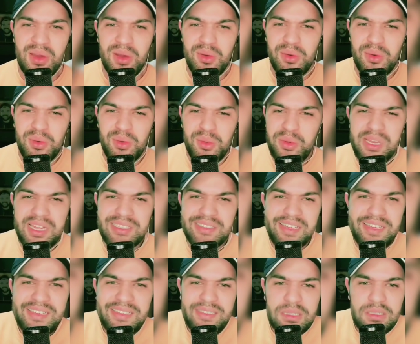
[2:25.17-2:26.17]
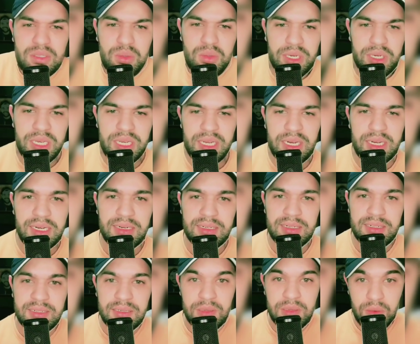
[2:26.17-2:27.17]
ولات حياتي زوينه
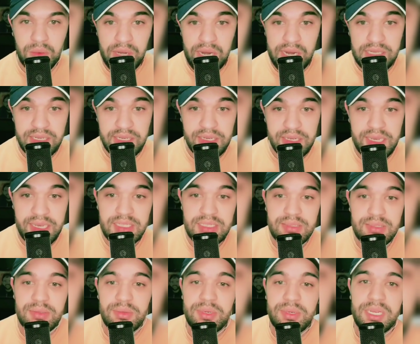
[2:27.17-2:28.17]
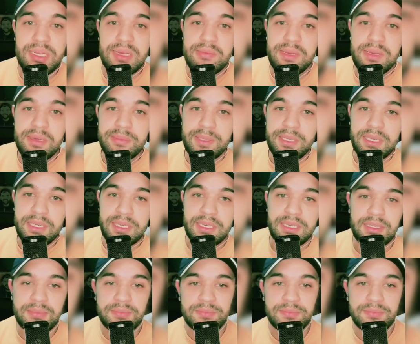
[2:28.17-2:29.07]
ولات حياتي زوينه بلا بيك